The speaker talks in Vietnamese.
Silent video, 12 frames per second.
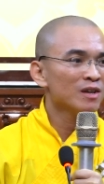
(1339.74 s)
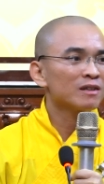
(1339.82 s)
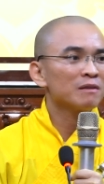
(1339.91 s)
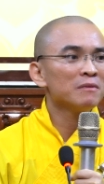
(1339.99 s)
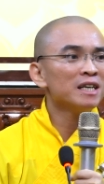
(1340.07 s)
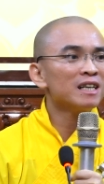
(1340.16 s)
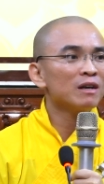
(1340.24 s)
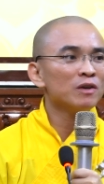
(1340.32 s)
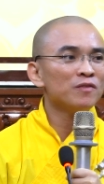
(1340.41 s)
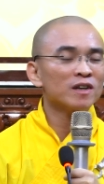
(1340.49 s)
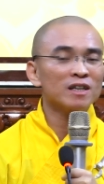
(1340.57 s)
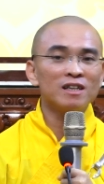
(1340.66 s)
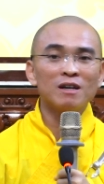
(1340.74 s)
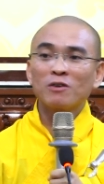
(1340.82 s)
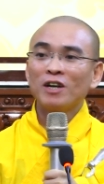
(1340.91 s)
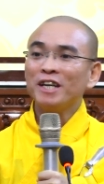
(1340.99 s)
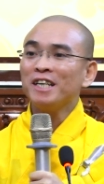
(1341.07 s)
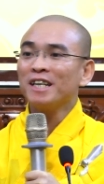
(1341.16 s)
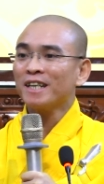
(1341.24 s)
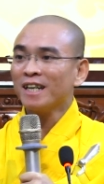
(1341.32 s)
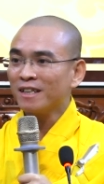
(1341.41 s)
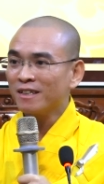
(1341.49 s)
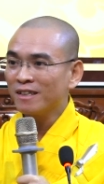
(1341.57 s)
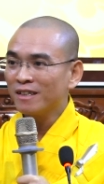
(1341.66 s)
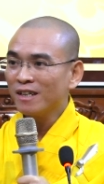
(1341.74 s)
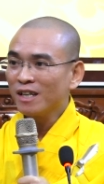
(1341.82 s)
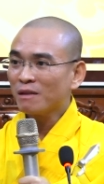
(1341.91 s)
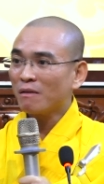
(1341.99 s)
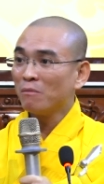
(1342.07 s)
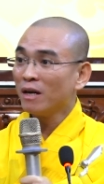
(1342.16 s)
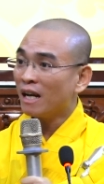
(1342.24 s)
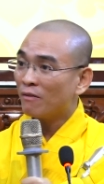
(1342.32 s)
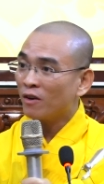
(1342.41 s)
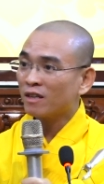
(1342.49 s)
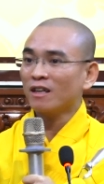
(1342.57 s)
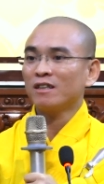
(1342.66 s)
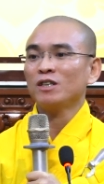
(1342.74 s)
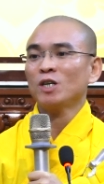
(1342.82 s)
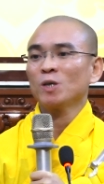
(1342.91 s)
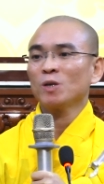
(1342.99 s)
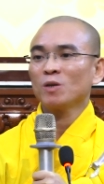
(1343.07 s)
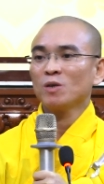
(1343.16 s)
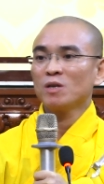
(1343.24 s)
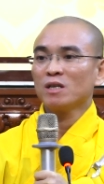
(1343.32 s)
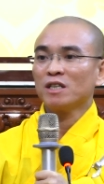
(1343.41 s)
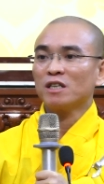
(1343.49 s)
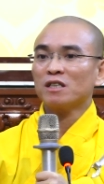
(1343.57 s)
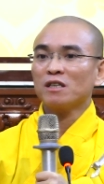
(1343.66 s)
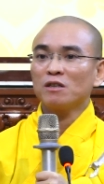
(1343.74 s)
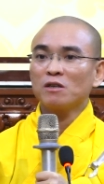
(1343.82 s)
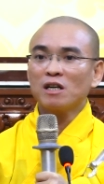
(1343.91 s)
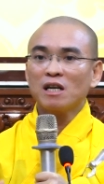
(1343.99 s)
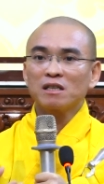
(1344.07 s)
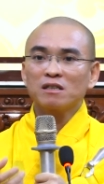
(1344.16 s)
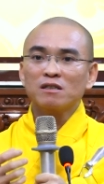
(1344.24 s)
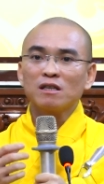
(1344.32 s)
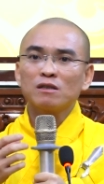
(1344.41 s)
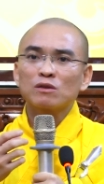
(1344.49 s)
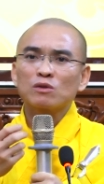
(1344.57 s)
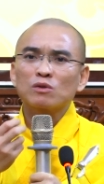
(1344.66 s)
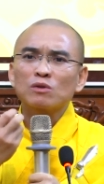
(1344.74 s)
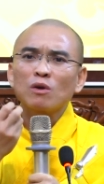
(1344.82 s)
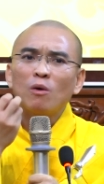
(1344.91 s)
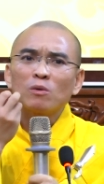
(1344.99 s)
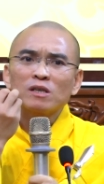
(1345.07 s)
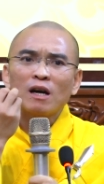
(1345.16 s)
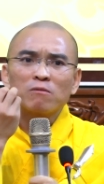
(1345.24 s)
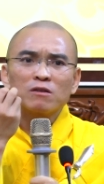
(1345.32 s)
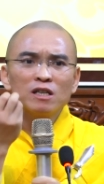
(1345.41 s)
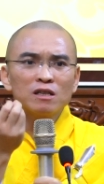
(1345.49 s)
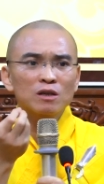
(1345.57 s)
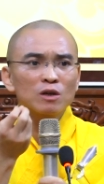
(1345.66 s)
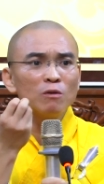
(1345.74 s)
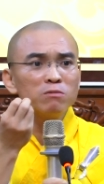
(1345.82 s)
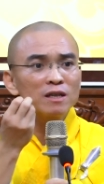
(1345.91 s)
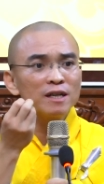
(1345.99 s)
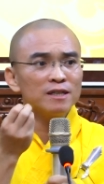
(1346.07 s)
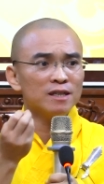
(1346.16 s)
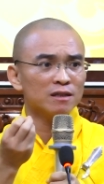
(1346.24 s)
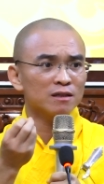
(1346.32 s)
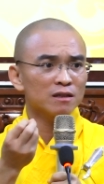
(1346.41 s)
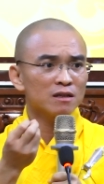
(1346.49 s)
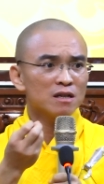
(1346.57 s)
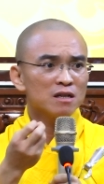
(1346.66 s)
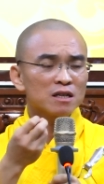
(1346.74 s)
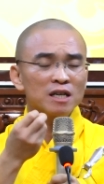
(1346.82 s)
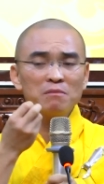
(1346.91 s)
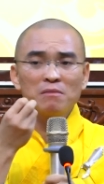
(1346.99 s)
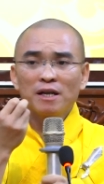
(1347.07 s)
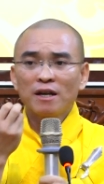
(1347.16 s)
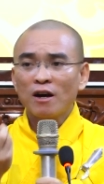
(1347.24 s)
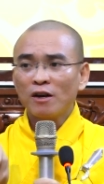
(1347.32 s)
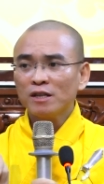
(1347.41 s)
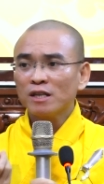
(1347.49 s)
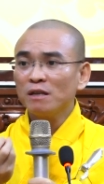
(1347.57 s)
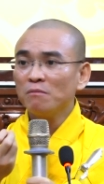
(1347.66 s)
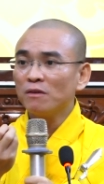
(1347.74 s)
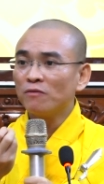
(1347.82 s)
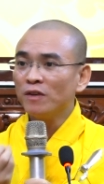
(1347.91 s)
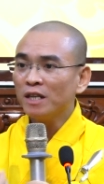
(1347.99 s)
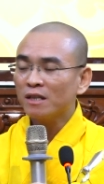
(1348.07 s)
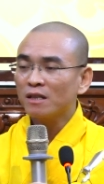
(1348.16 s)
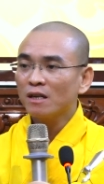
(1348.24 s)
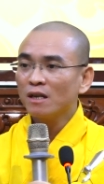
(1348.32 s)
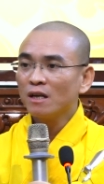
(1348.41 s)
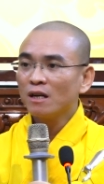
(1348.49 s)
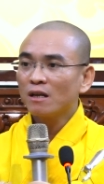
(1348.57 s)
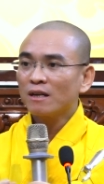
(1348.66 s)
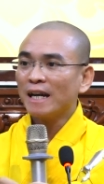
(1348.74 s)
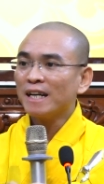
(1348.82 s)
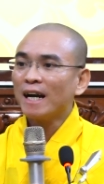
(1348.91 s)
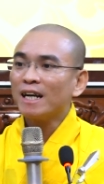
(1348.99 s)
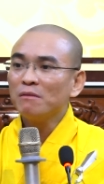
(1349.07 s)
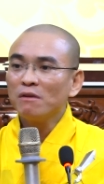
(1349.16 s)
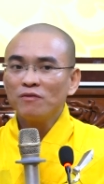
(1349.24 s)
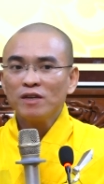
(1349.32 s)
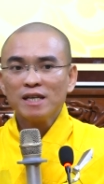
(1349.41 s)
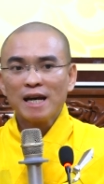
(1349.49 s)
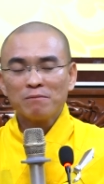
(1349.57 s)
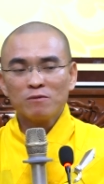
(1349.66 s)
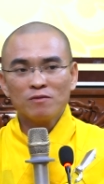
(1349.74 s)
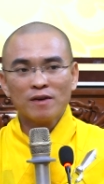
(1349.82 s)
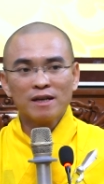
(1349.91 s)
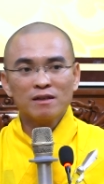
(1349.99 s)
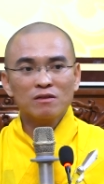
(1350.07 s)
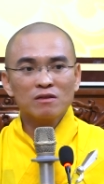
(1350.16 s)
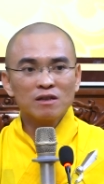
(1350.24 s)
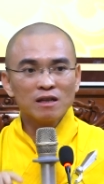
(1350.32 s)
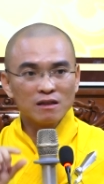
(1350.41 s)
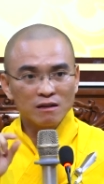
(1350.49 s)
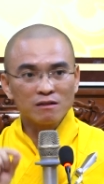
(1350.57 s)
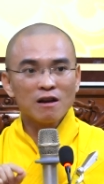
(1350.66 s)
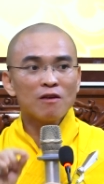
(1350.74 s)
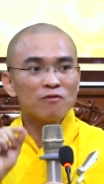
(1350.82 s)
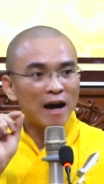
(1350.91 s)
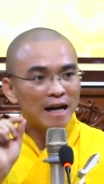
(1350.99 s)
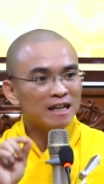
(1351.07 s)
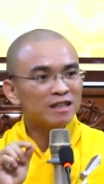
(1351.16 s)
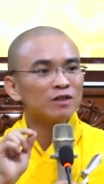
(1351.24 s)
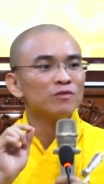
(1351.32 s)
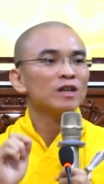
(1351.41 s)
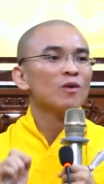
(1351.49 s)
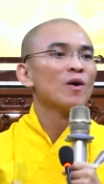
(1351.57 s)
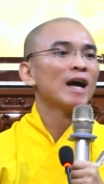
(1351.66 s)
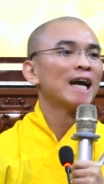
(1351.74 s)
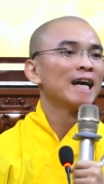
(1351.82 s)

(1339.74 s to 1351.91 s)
Biết là biết Phật tử không có ý gì đó, nhưng mà mình là Phật tử rồi, những cái từ đó là những từ tôn trọng nhất, cung kính nhất. Khi mình nói, khi mình viết, ngay cả khi mình viết nháp cũng vậy, cái từ đó phải là từ viết hoa.